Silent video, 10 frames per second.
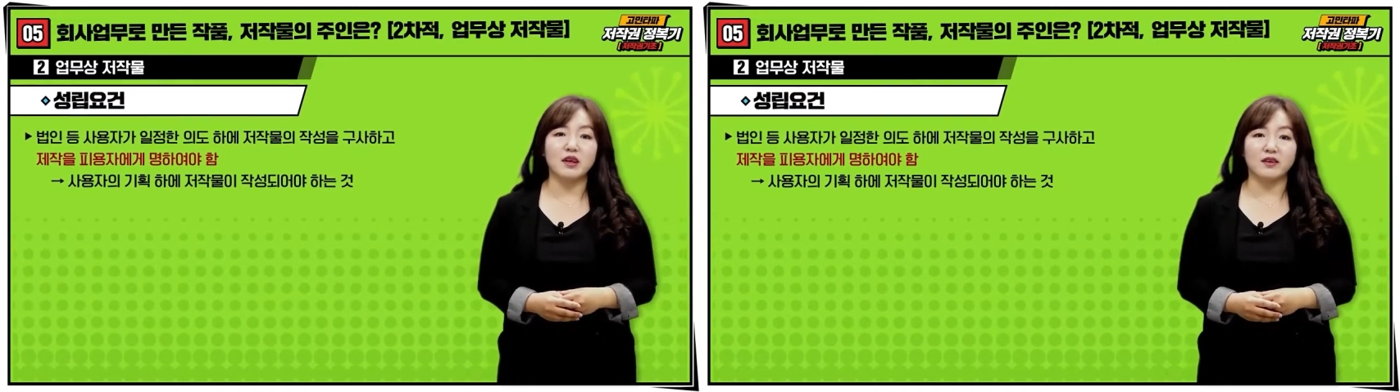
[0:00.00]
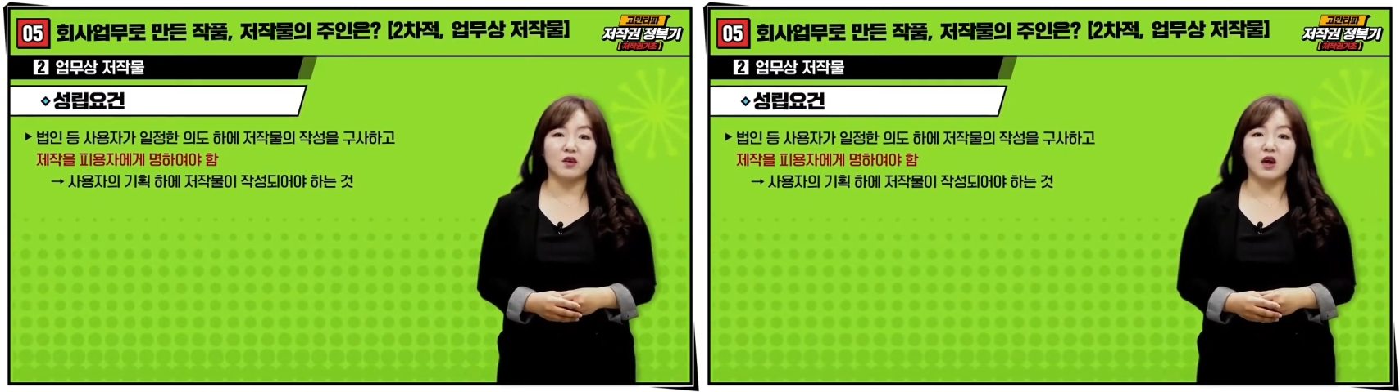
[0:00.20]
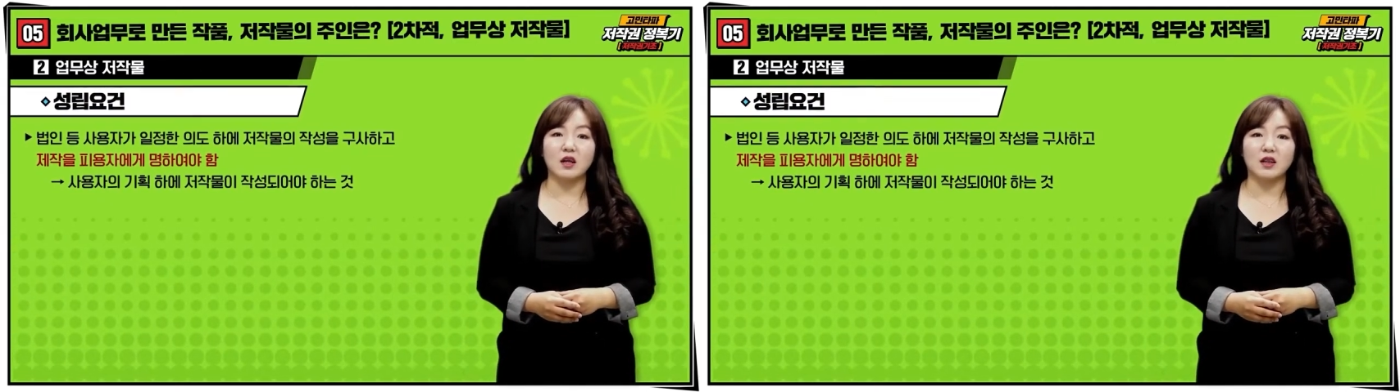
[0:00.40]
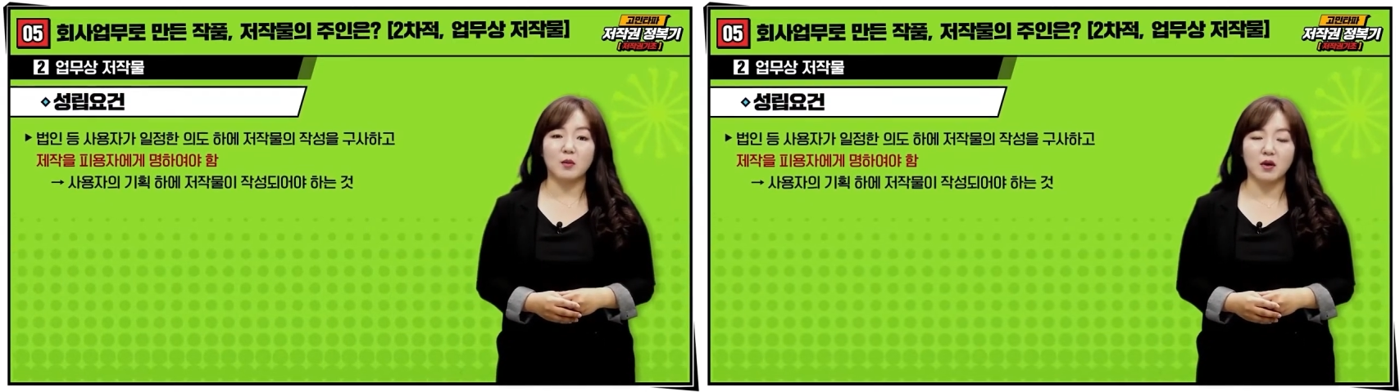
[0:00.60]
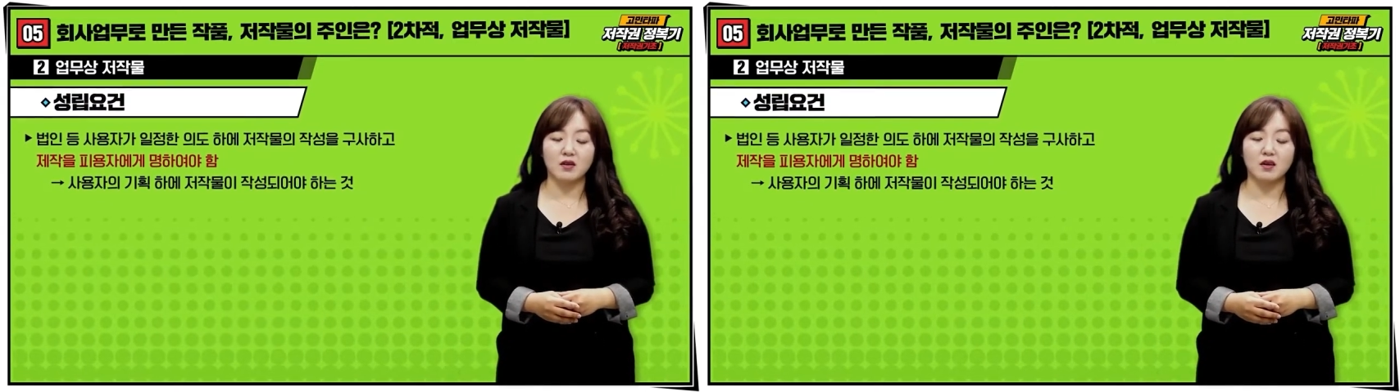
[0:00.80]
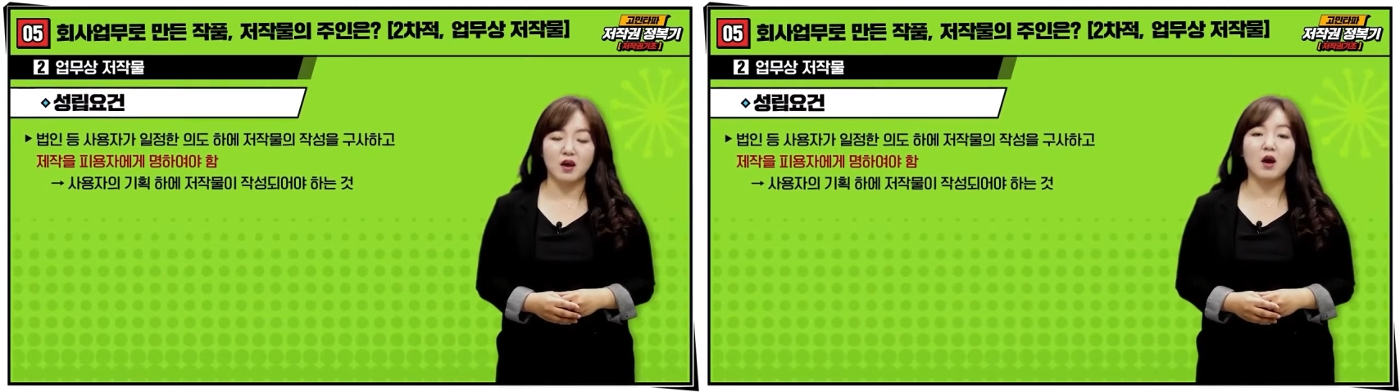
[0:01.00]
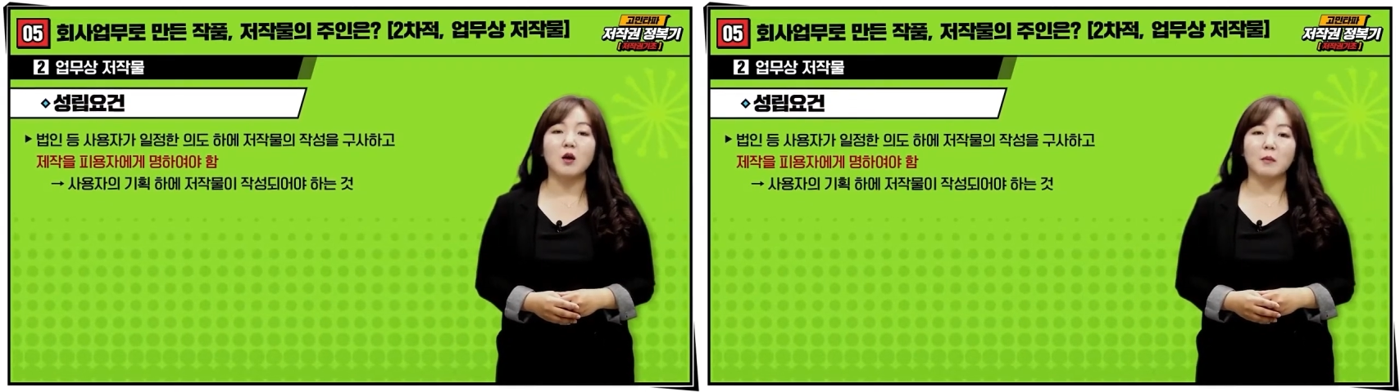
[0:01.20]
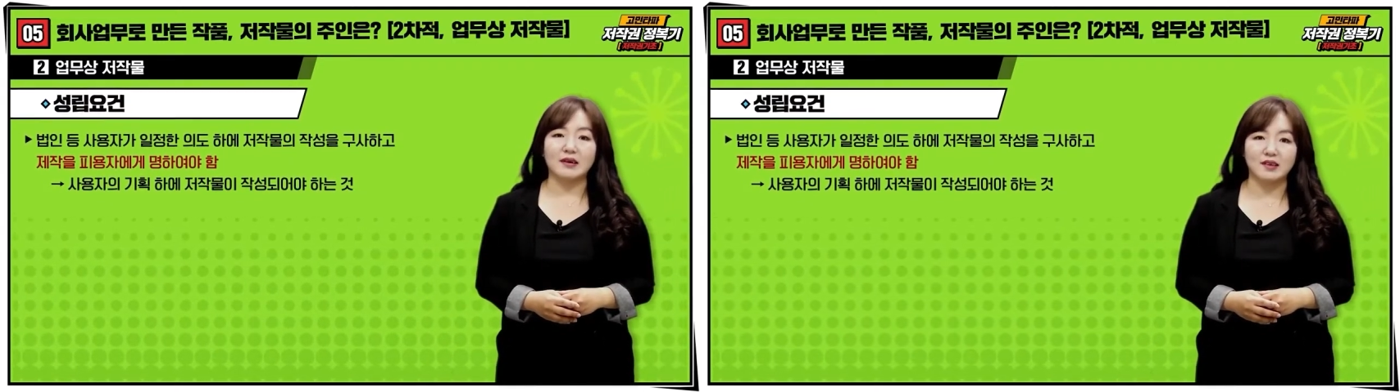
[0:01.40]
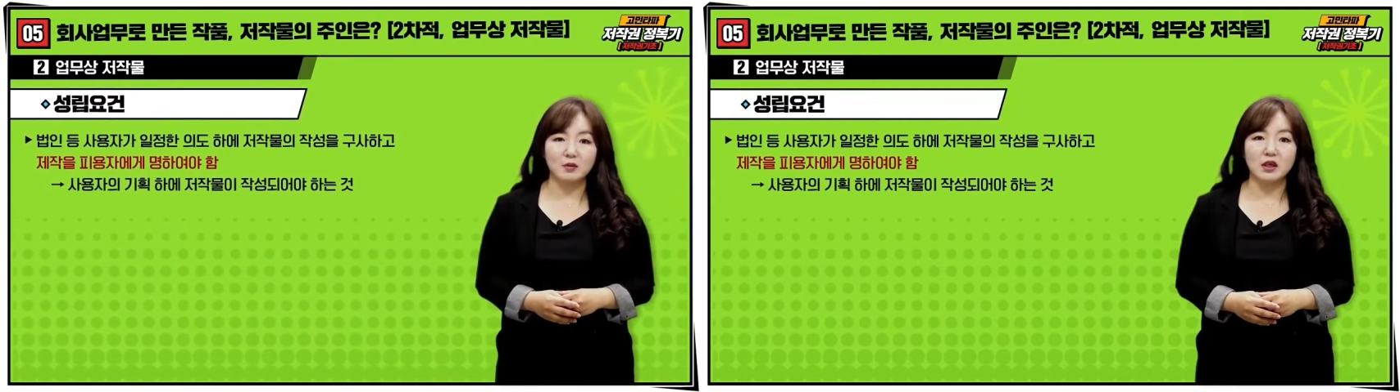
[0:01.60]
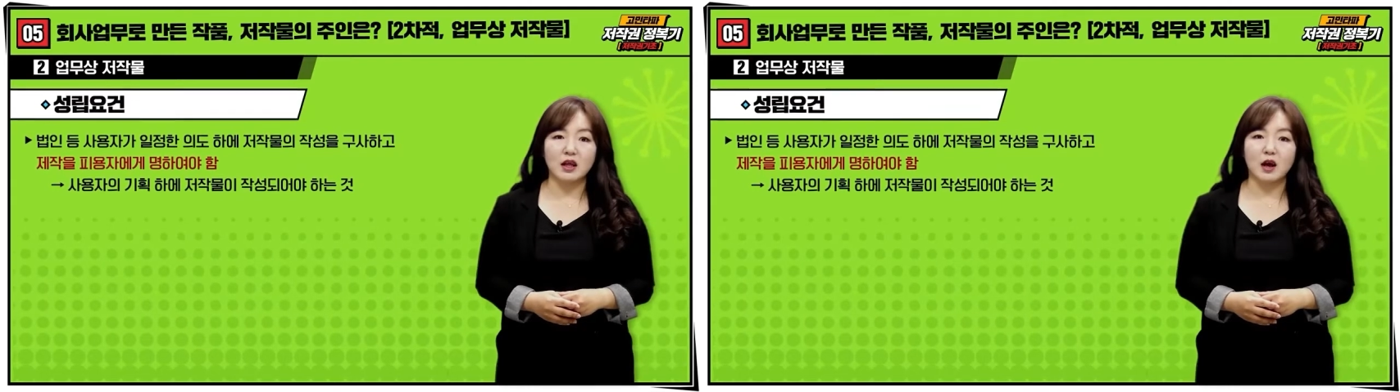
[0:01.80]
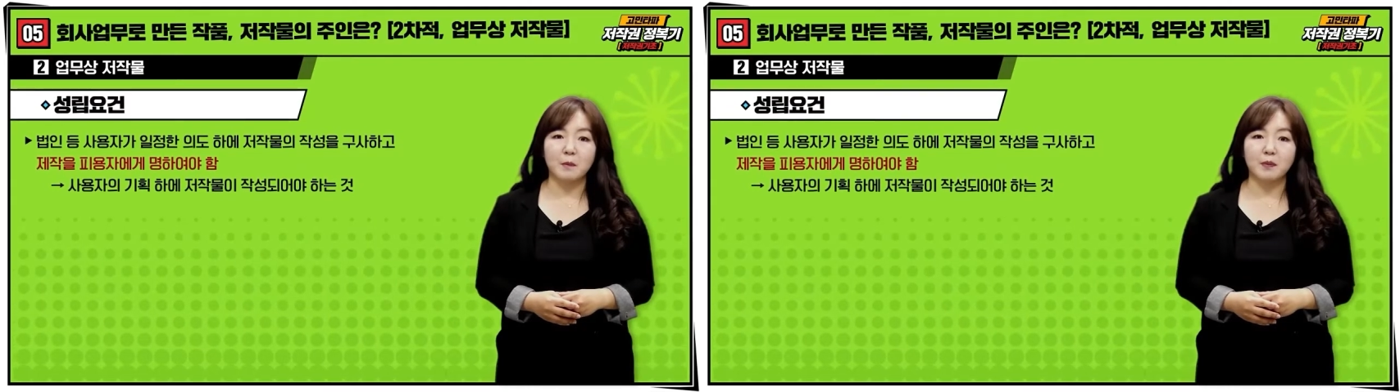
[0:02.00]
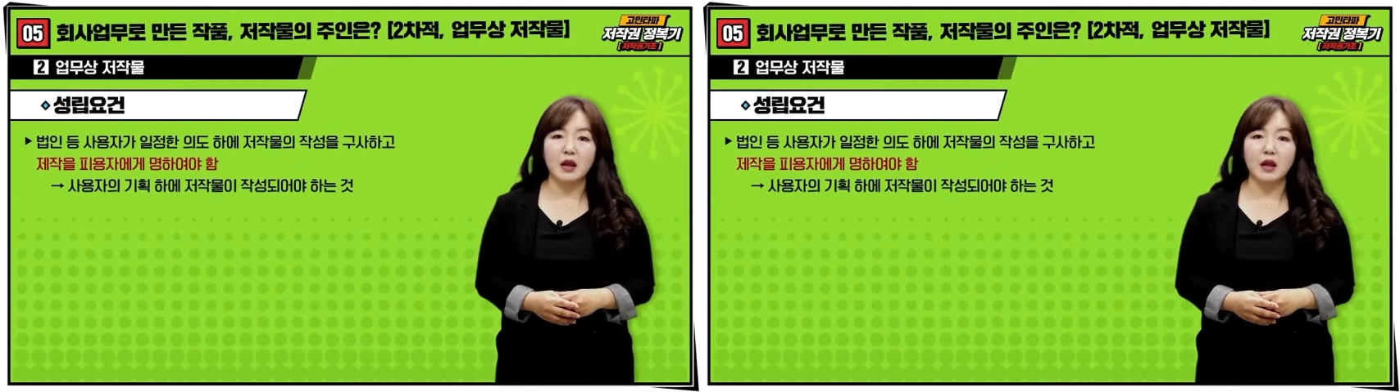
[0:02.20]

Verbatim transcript: 작성하였다면 맞습니다.